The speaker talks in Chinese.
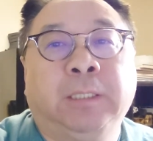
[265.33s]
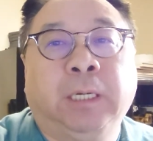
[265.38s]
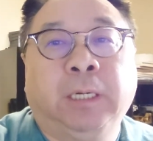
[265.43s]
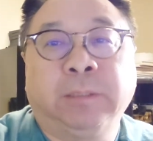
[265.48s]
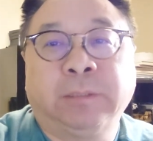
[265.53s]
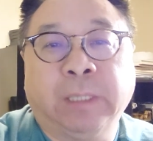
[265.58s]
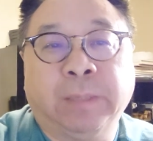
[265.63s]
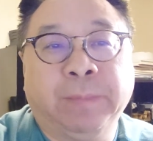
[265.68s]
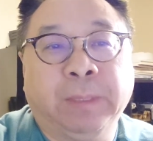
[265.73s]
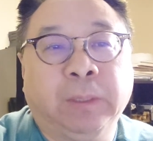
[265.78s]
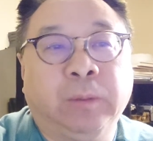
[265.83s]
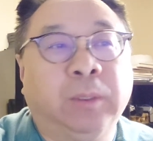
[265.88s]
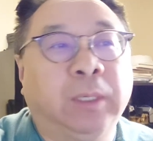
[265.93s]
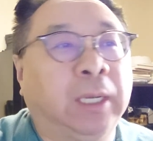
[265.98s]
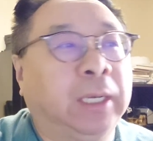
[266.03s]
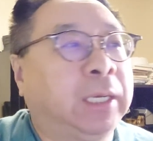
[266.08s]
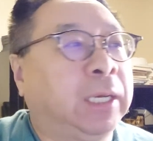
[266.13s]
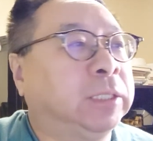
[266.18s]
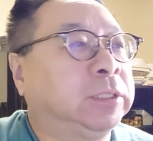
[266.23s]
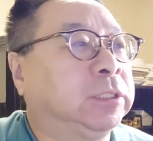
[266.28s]
然后在美国
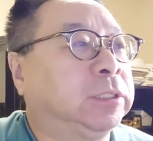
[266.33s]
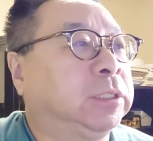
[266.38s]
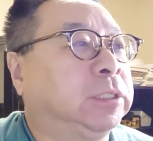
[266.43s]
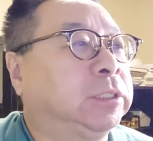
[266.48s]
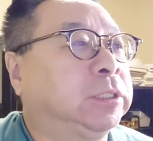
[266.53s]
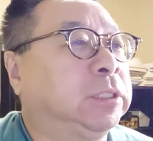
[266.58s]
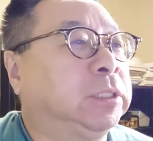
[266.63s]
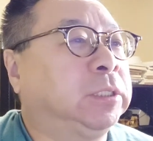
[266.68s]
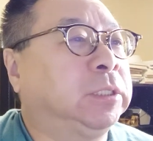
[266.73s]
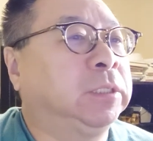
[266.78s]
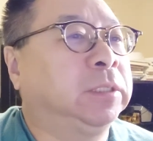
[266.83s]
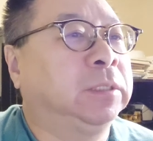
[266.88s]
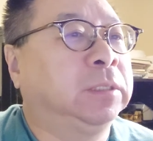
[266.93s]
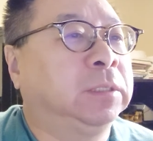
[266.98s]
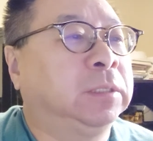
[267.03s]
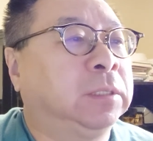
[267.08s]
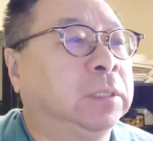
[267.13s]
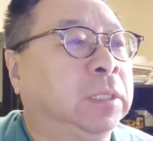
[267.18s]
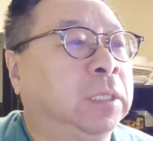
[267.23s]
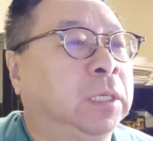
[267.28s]
来开设这个生意。
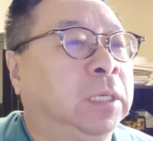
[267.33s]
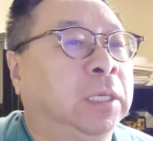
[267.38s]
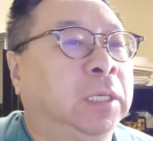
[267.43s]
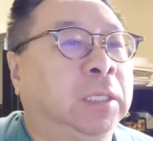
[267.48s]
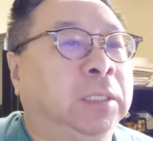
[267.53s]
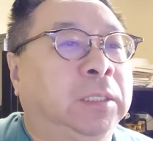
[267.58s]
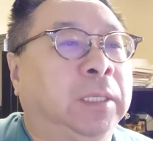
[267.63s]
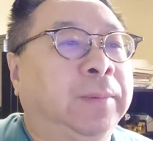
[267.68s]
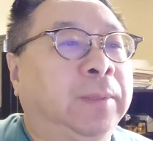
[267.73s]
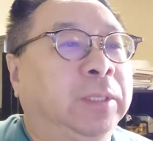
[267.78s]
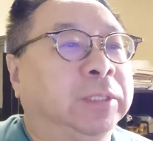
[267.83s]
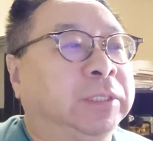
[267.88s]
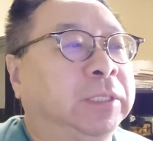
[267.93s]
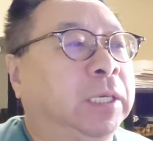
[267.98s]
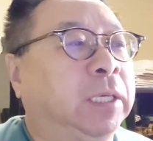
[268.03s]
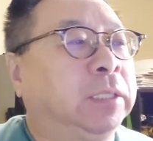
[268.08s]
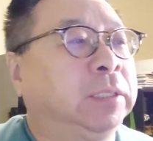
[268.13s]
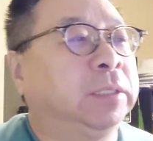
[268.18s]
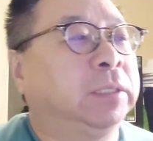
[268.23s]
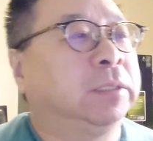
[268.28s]
那么我
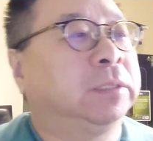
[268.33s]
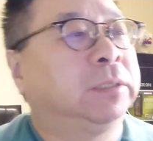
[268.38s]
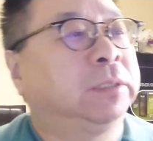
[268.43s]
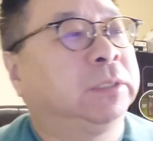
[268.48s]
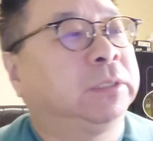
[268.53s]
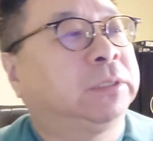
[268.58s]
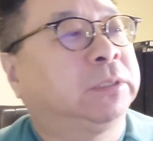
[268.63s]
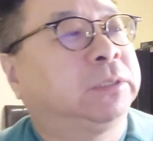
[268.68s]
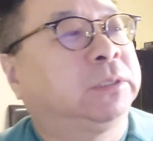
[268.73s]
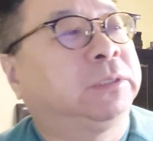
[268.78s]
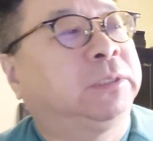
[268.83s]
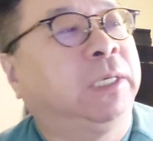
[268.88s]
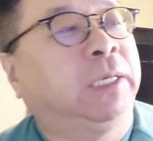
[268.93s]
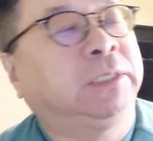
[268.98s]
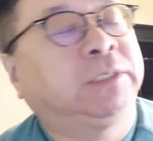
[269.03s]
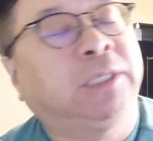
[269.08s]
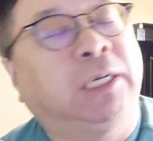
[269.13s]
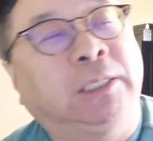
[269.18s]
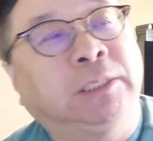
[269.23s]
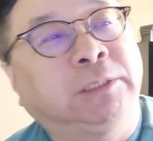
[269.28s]
先
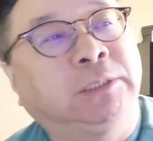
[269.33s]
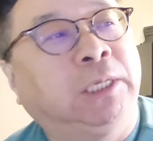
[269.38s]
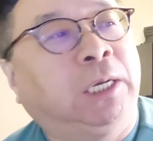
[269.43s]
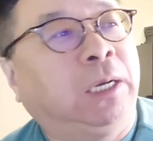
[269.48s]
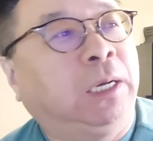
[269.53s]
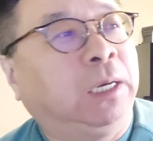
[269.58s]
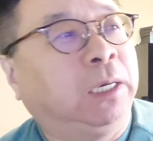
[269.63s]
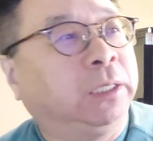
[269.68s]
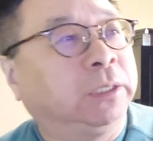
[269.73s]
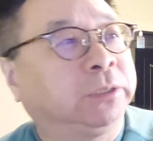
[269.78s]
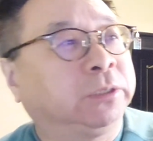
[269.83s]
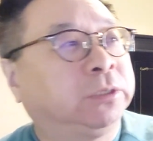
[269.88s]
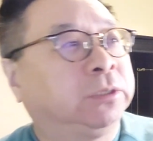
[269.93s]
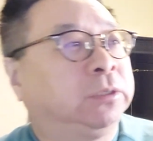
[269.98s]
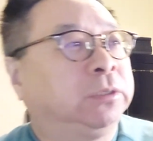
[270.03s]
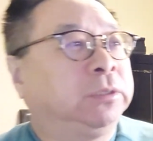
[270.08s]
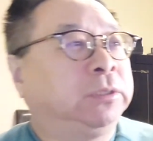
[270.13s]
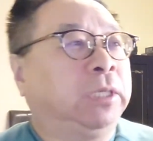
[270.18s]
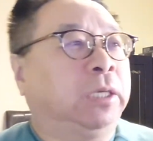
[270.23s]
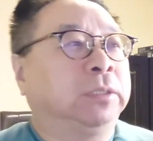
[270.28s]
来讲一讲啊，
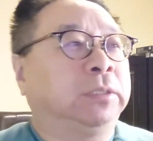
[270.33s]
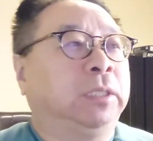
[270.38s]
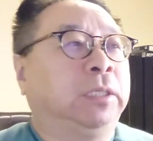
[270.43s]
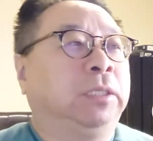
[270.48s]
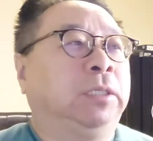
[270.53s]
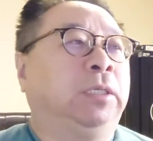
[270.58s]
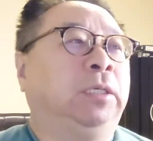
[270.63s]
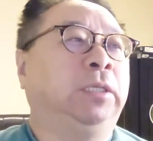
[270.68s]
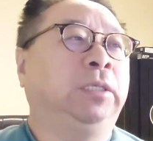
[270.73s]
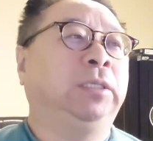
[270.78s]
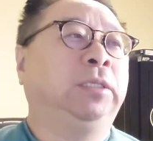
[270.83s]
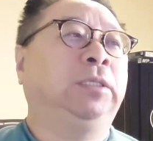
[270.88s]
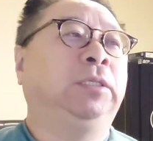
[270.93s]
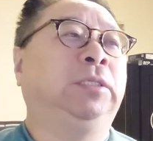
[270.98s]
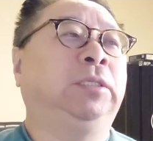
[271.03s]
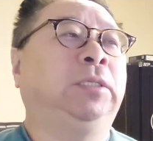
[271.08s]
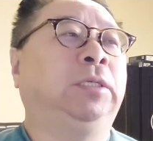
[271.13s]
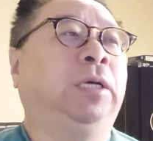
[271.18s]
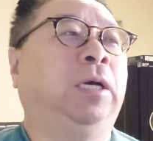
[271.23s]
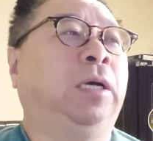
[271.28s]
像这个
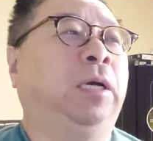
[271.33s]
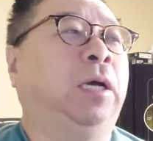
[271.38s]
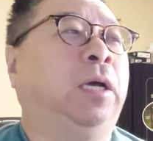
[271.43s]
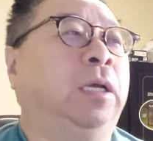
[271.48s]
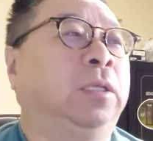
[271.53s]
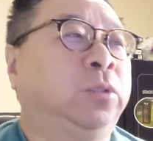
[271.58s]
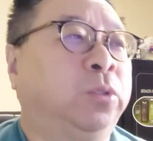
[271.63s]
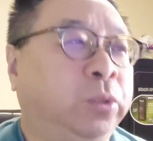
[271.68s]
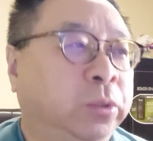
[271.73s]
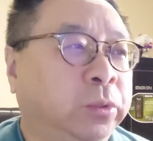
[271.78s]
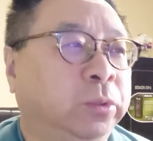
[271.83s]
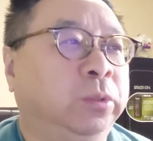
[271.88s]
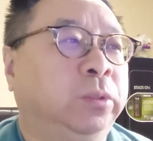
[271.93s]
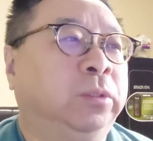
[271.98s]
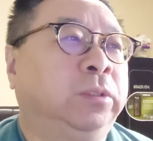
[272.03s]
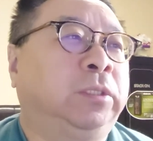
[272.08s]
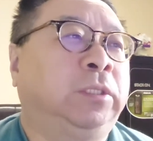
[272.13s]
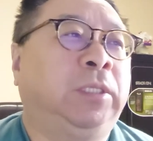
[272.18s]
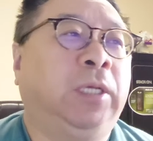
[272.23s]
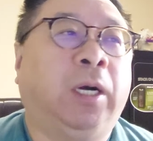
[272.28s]
一 two
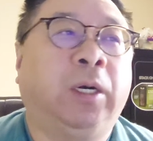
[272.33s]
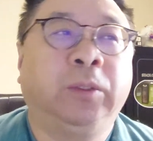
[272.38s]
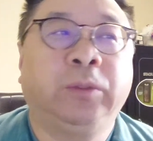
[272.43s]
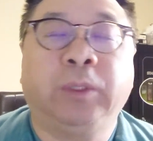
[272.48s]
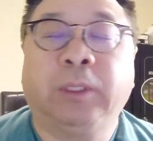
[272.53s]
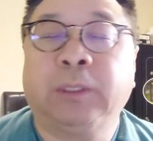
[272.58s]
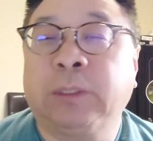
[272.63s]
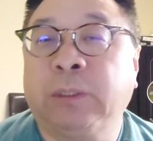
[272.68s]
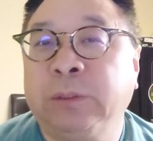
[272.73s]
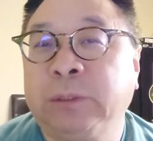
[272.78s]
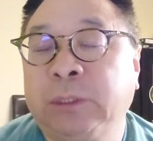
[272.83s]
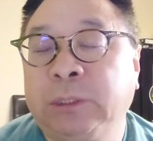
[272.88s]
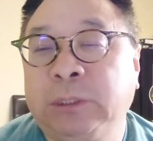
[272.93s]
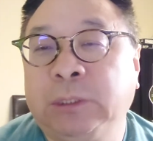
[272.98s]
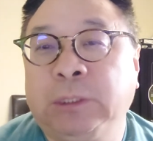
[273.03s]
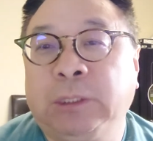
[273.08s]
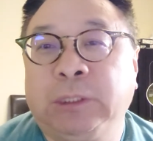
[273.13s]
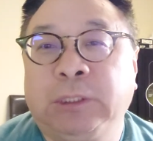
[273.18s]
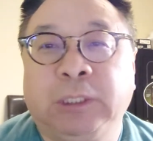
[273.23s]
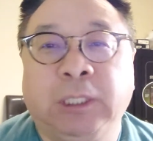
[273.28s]
条约投资
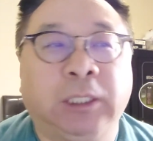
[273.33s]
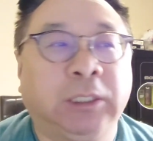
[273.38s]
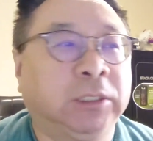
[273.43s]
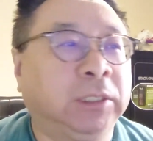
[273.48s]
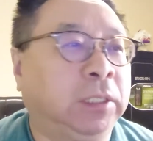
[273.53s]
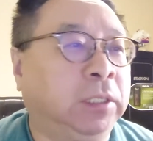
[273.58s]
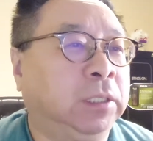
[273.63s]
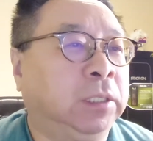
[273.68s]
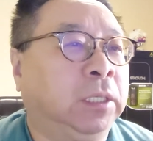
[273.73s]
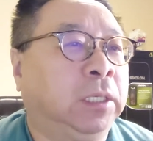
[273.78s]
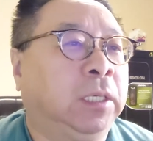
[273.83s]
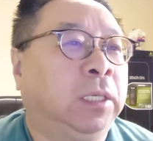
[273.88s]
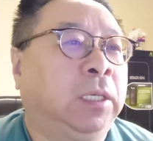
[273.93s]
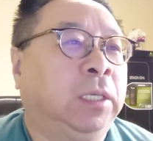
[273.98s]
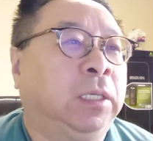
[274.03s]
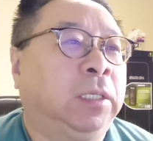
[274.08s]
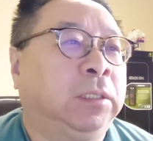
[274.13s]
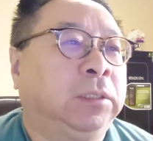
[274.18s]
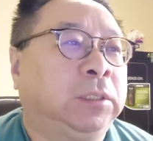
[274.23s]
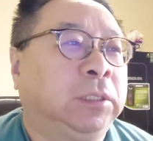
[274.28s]
者签证，
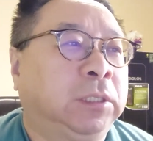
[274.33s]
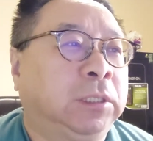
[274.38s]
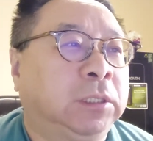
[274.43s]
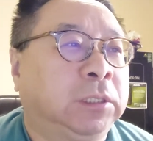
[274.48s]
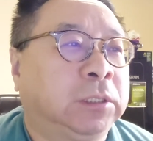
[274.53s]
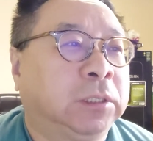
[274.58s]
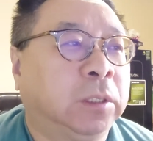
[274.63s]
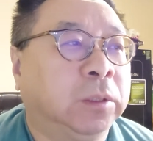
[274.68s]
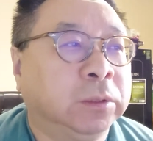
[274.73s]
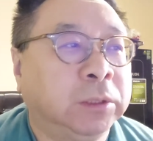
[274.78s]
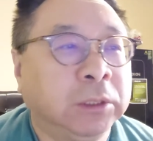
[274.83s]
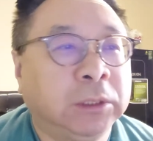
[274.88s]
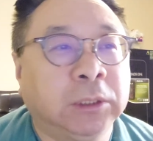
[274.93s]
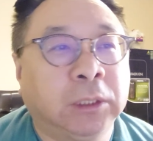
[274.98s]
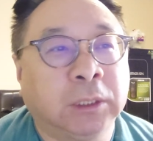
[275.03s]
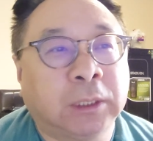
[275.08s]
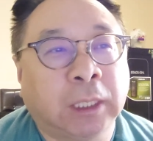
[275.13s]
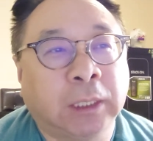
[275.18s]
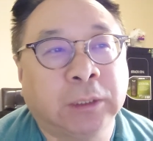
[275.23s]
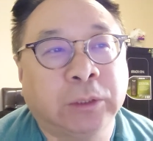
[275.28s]
这个投资
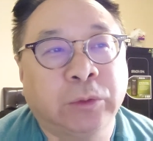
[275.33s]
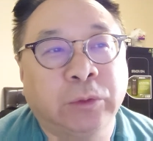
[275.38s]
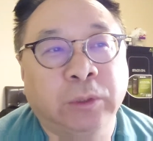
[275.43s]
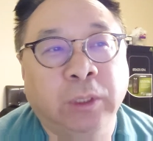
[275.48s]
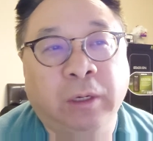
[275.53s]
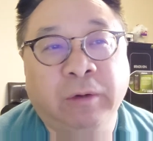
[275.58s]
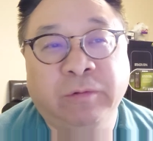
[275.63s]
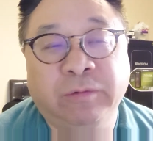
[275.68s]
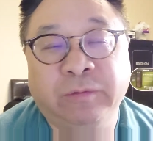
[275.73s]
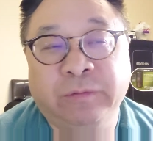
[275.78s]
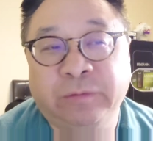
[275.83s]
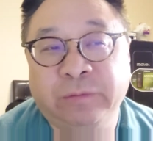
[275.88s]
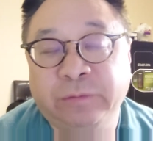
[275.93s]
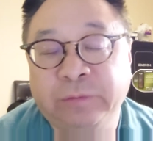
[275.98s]
者他需要